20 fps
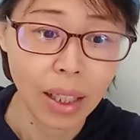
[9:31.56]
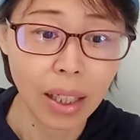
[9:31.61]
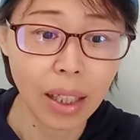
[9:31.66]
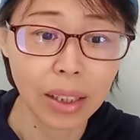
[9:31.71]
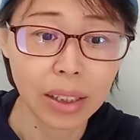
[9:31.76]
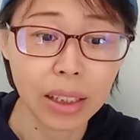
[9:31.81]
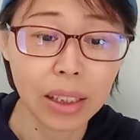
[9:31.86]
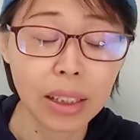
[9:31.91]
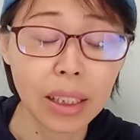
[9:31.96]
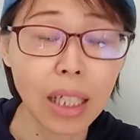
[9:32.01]

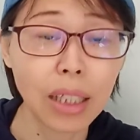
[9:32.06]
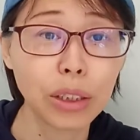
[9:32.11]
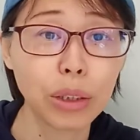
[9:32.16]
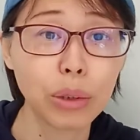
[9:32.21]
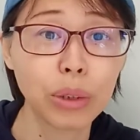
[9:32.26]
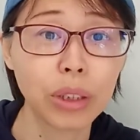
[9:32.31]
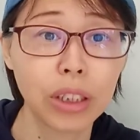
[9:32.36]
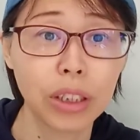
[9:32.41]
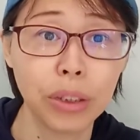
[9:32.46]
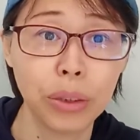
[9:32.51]
啊，以上
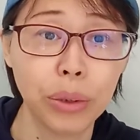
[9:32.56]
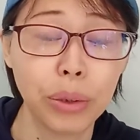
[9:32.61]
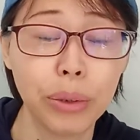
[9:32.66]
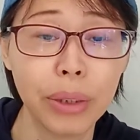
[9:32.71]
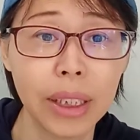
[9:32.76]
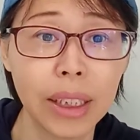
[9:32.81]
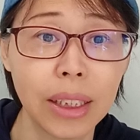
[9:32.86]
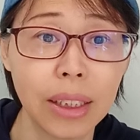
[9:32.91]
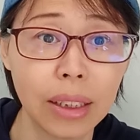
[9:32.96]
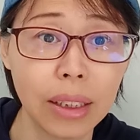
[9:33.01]
就是徐
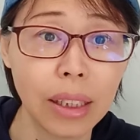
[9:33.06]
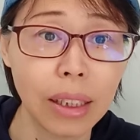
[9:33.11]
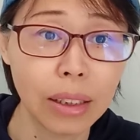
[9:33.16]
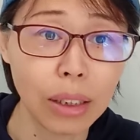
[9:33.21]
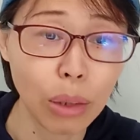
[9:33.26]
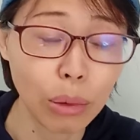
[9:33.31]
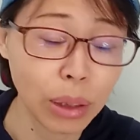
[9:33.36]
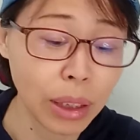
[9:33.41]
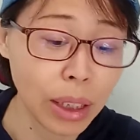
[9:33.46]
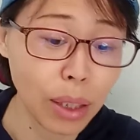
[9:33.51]
瑞芝的
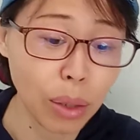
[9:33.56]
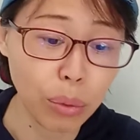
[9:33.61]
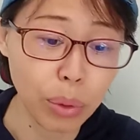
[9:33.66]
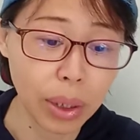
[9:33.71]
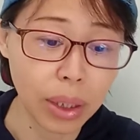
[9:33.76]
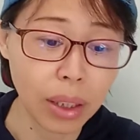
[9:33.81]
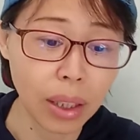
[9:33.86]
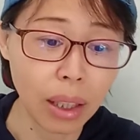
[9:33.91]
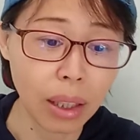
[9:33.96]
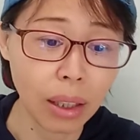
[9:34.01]
道歉
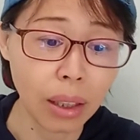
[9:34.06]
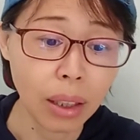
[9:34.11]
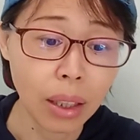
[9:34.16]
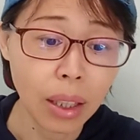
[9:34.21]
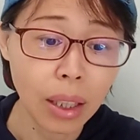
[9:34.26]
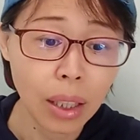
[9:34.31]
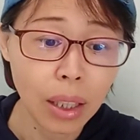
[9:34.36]
文哈。